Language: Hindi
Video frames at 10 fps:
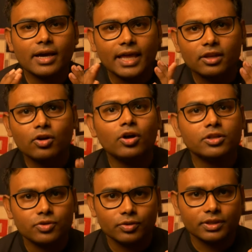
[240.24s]

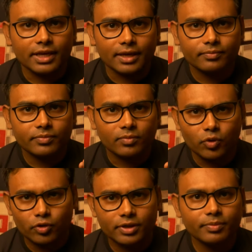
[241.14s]
अल्कोहल्स होते हैं
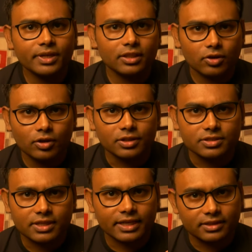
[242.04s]
मोनोटर्पिन
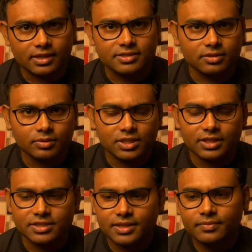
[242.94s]
अल्कोहल्स एक तरह से समझ
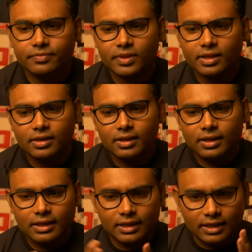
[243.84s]
लीजिए
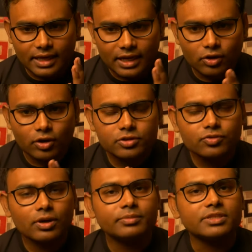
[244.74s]
इन अल्कोहल्स
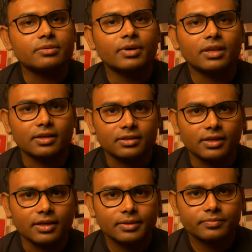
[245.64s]
को हम इस्तेमाल करते
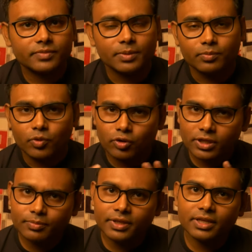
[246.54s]
हैं अब
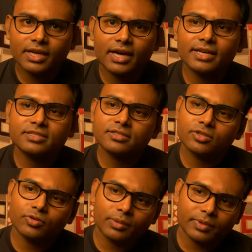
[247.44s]
मोनोटर्पिन क्या है
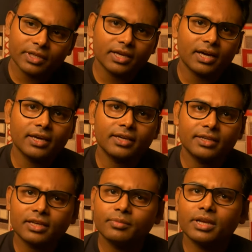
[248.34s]
सिस्क्यूटर्पिन क्या है
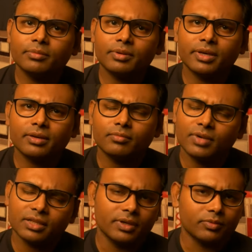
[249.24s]
इनके बारे में मैं
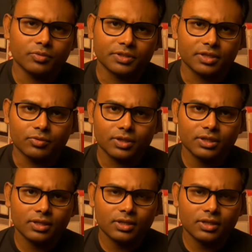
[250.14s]
बाद में आपको बताऊंगा